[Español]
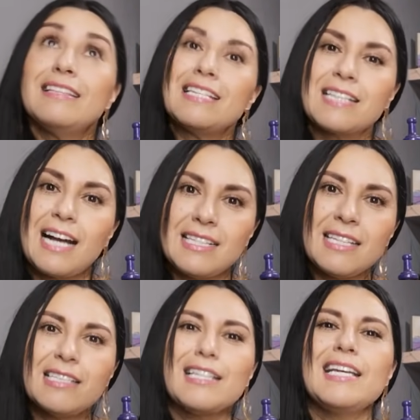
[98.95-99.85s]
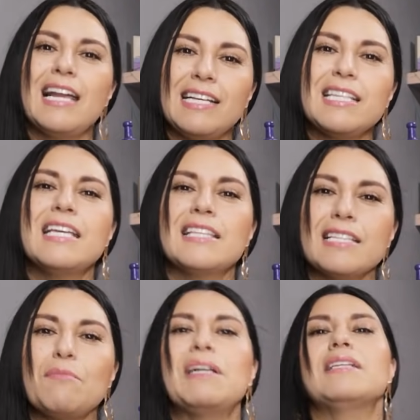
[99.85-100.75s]
descansas y a la
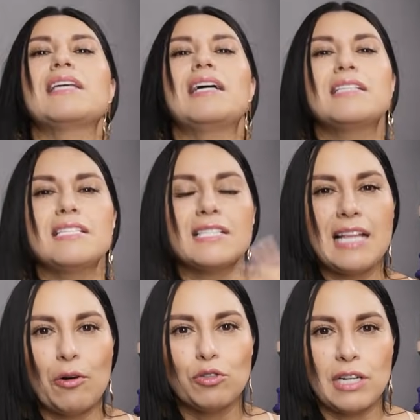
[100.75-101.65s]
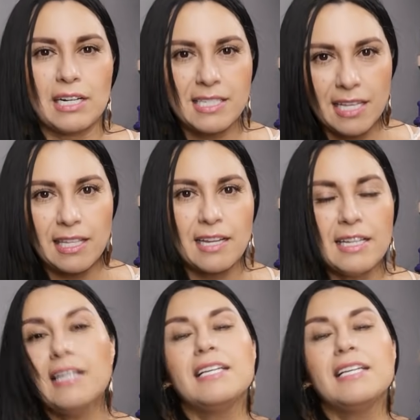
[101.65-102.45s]
siguiente semana te haces la otra receta.